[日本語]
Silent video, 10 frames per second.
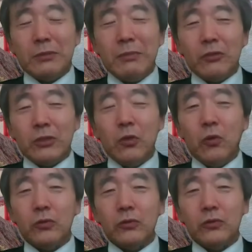今の日
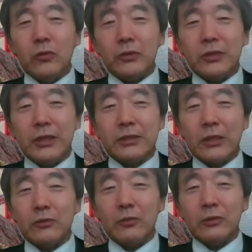本の政
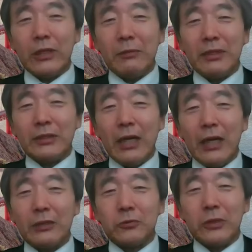策の問題はま
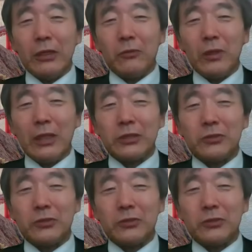た後でお